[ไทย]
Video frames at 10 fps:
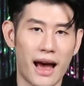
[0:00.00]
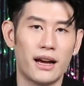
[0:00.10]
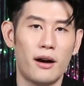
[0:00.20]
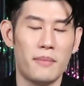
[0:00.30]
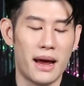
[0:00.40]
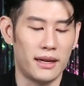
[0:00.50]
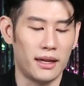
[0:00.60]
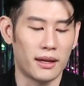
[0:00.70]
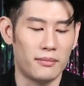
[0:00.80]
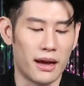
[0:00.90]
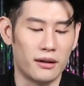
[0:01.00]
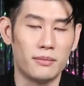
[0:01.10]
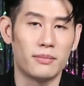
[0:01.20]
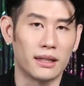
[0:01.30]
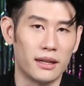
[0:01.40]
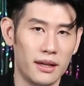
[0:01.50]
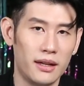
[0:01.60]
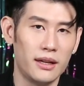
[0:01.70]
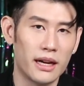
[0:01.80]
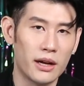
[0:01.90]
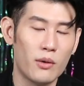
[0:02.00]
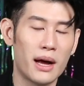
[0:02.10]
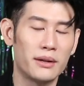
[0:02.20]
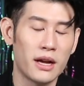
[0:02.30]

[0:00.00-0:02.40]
ย้ายเข้าไปในตำแหน่งเรือนปัตตานีเรียกได้ว่า